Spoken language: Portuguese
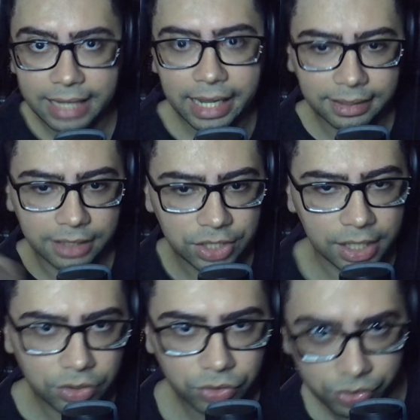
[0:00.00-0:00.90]
ideia é testar
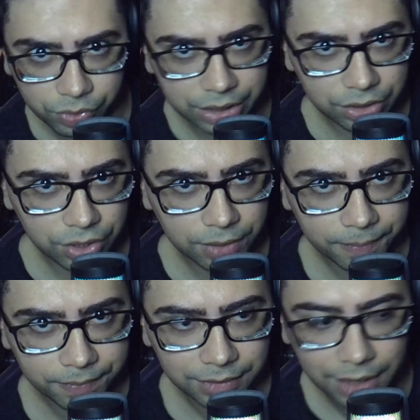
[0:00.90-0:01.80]
ele no Switch.
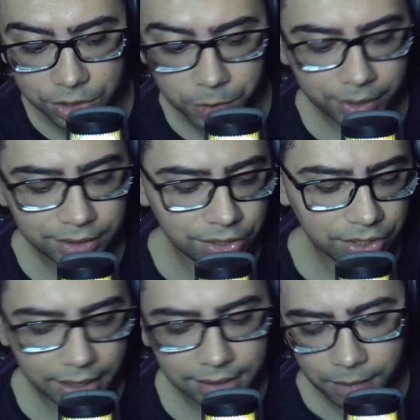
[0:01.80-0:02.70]
A gente pode
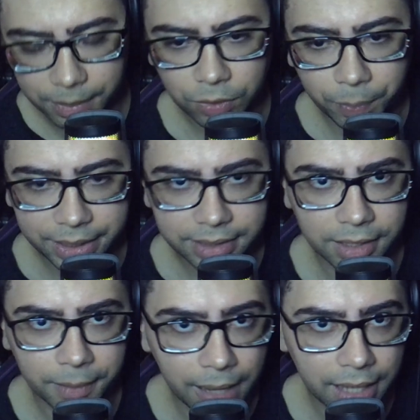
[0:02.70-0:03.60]
testar ele também no
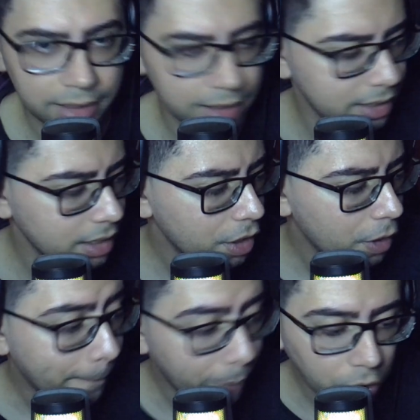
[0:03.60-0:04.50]
PC, mas
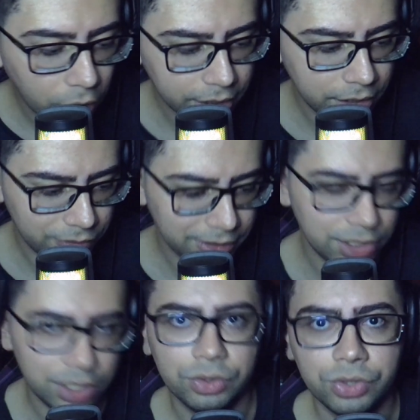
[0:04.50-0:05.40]
por hora a gente vai
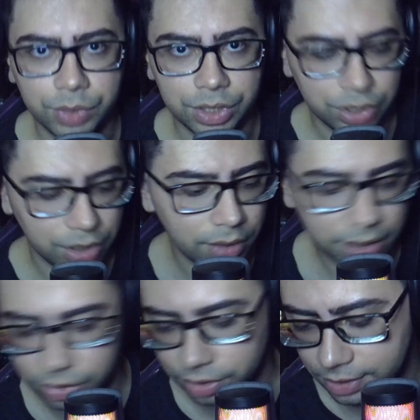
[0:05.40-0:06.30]
testar no Switch, que eu
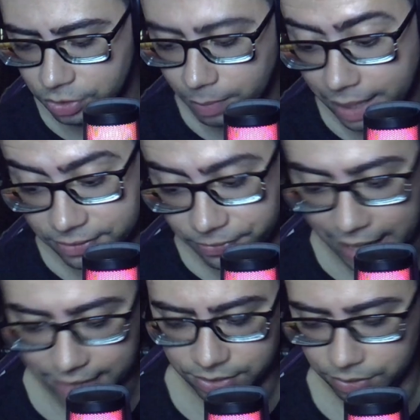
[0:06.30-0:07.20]
acredito que seja o mais
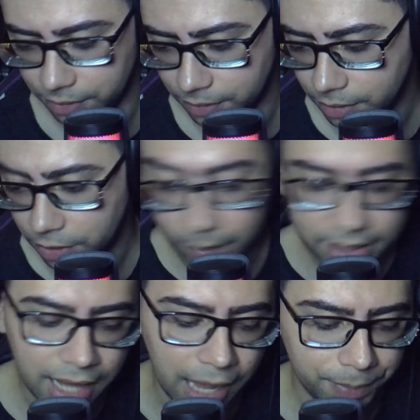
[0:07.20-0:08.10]
fácil e o
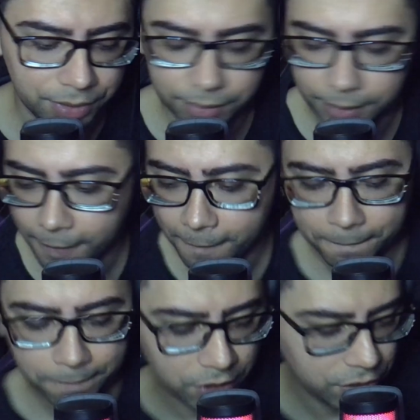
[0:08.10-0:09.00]
mais rápido.
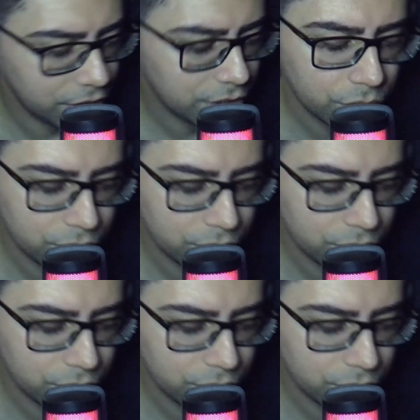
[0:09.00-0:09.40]
A gente vai tirar o